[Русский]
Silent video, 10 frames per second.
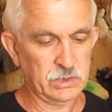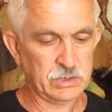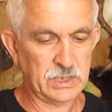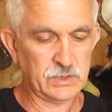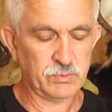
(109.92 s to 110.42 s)

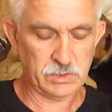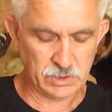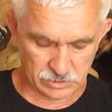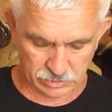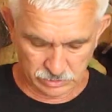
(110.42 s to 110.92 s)
Сейчас э, вот
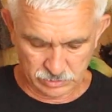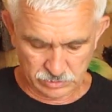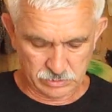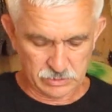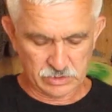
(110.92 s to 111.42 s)
на...
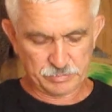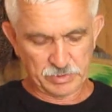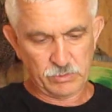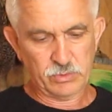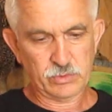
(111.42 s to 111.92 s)

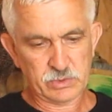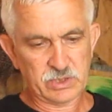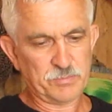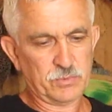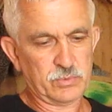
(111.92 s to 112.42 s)
расправлю эту
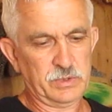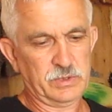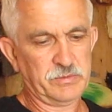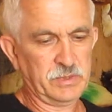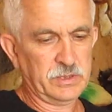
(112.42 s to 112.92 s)
тряпку,
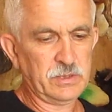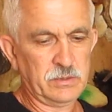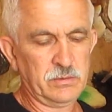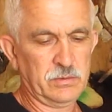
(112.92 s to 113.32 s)
извините.